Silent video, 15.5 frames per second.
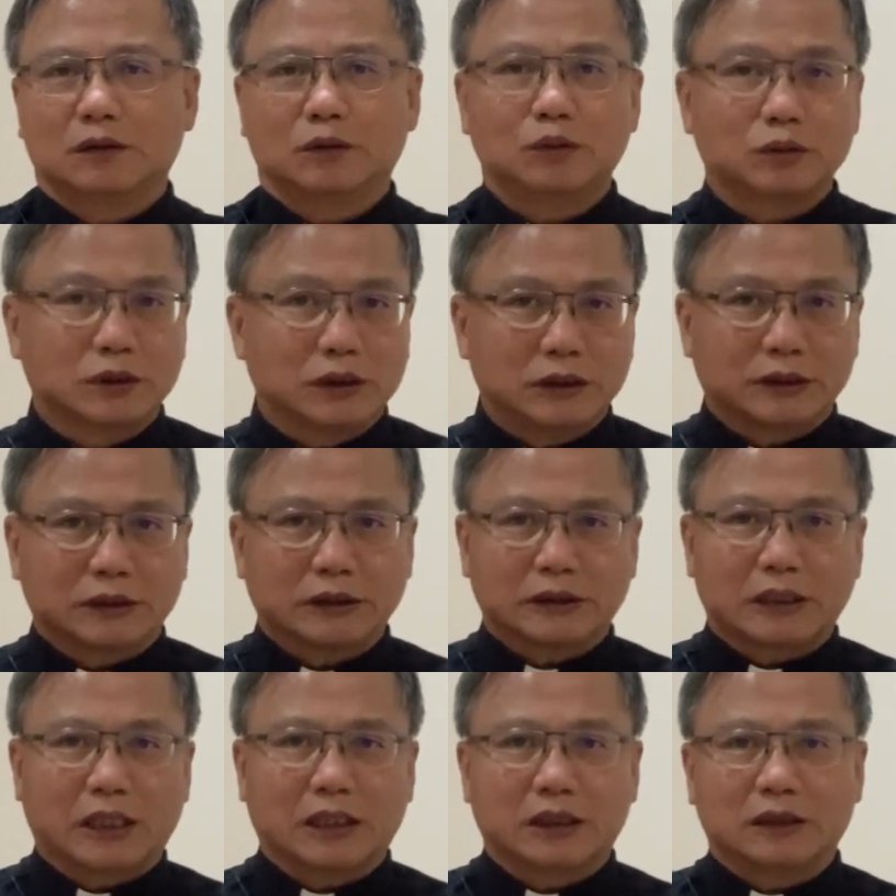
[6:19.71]
夫妻之
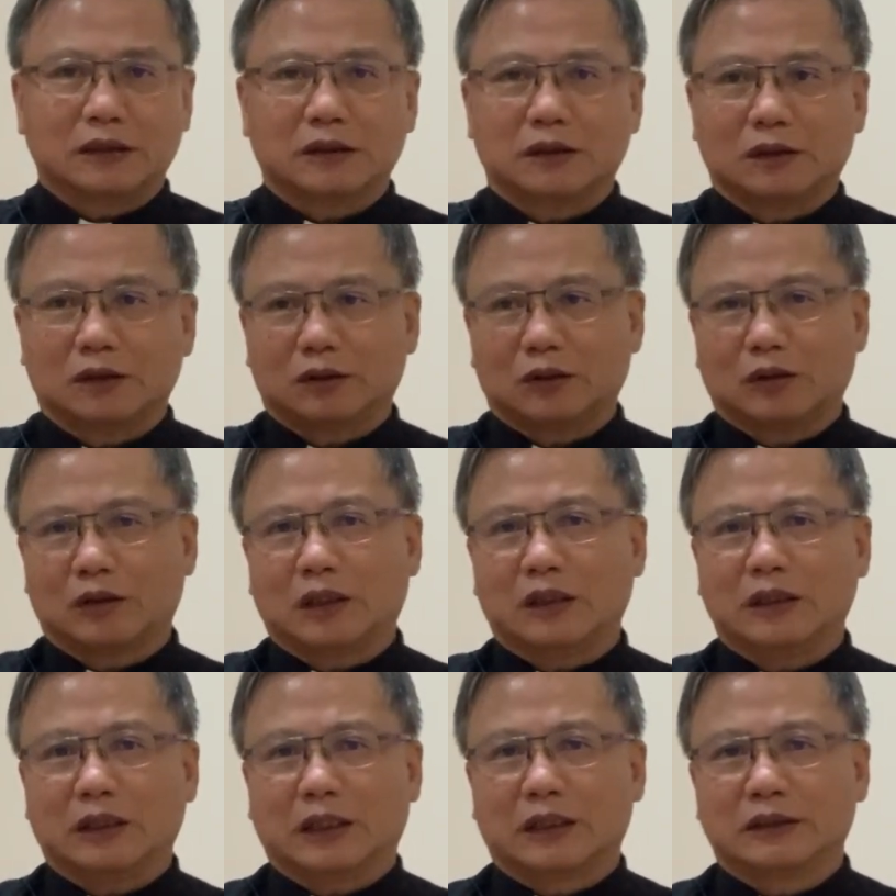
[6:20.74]
间，两
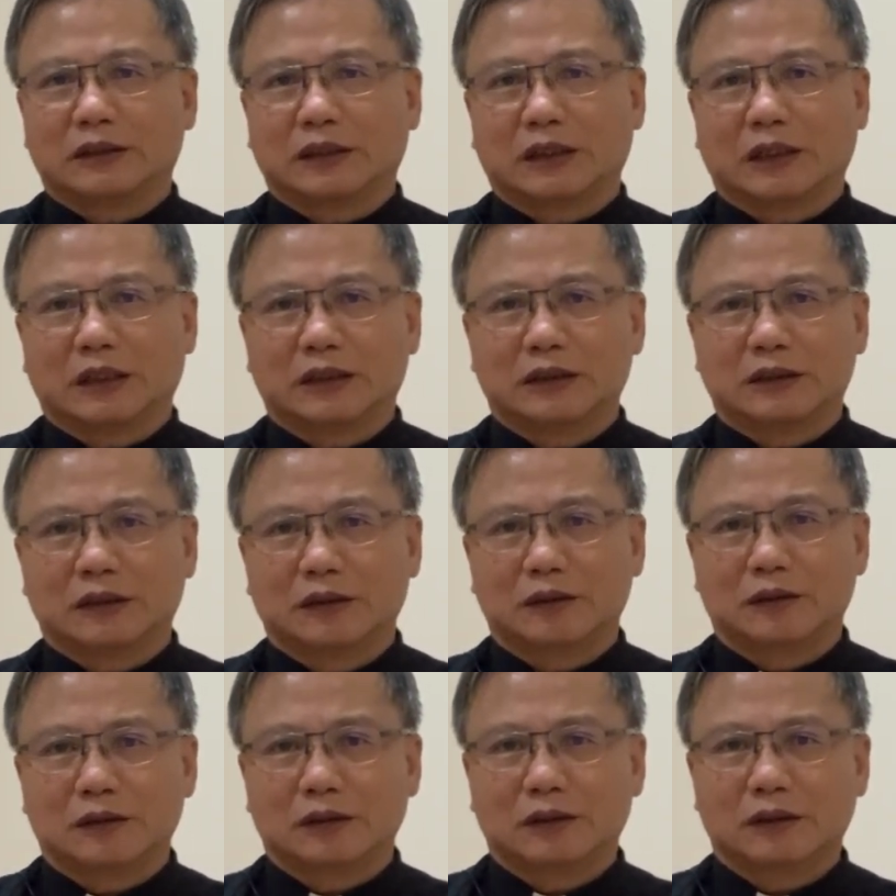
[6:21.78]
两个即个
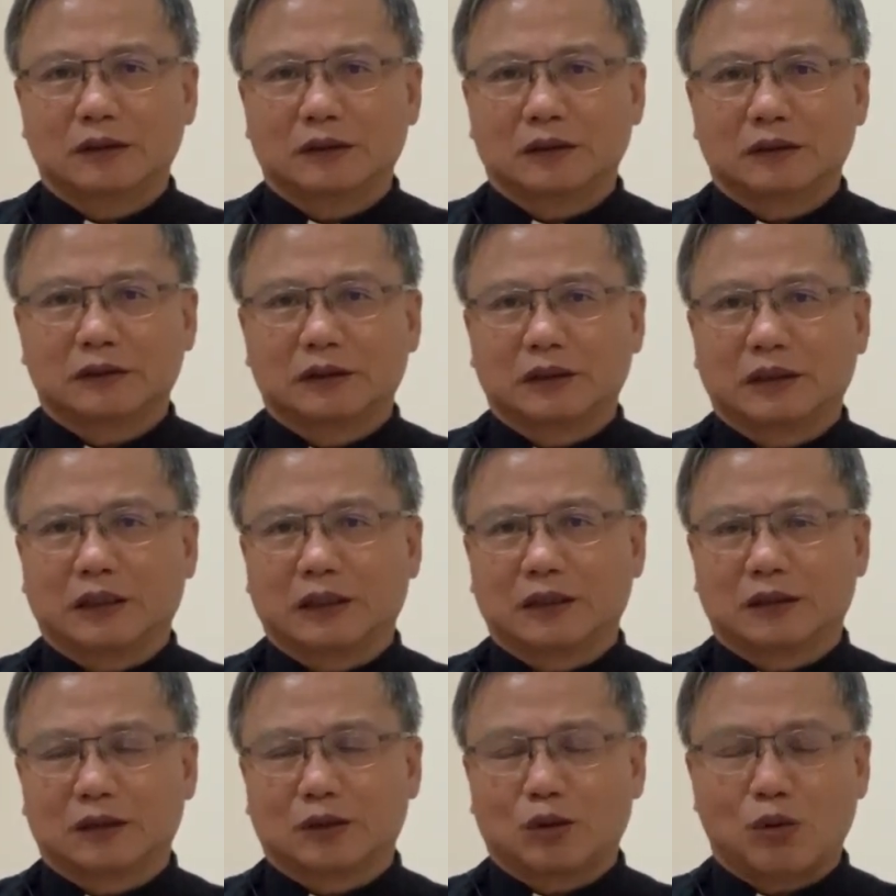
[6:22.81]
即
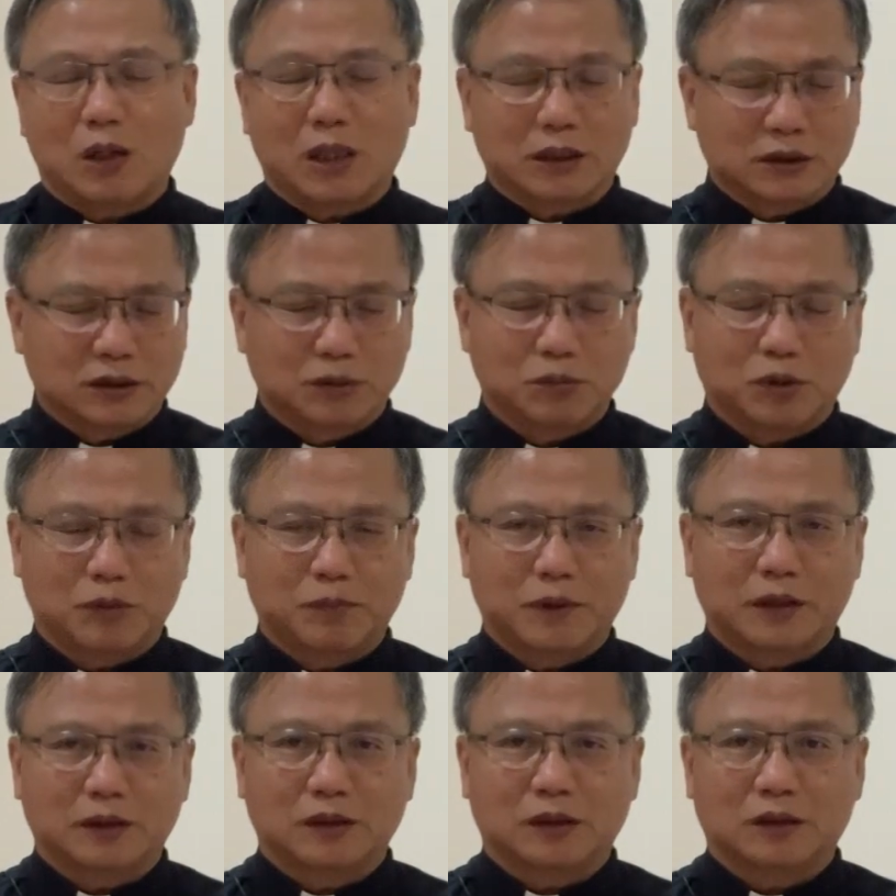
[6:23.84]
个款是无
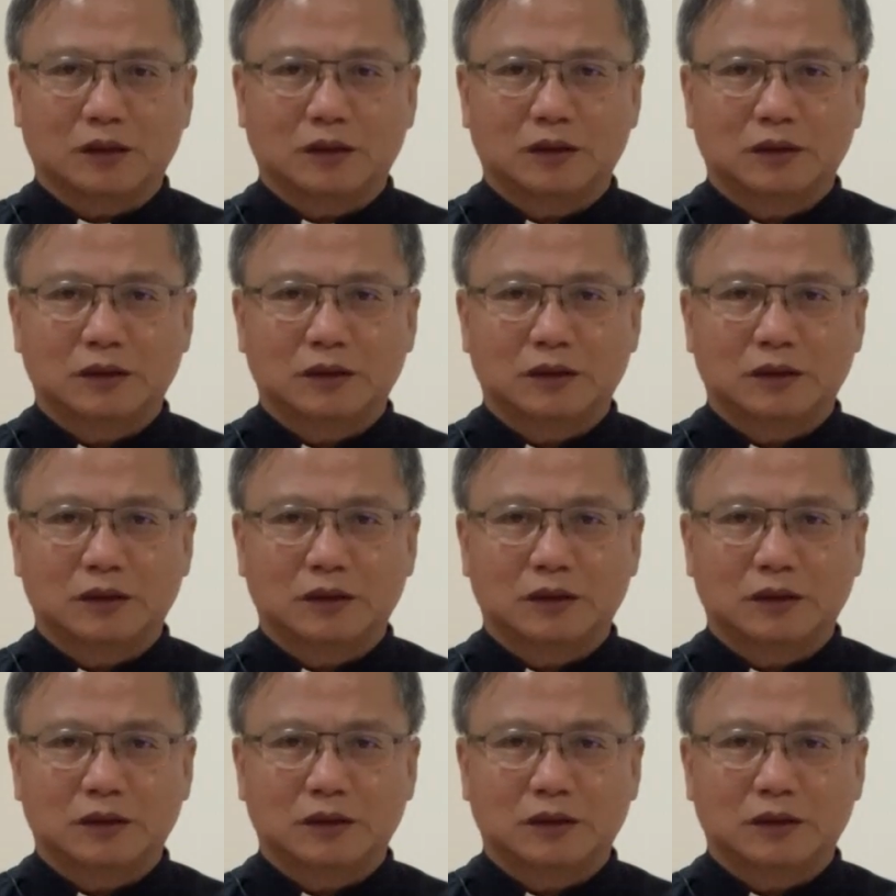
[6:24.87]
朋友，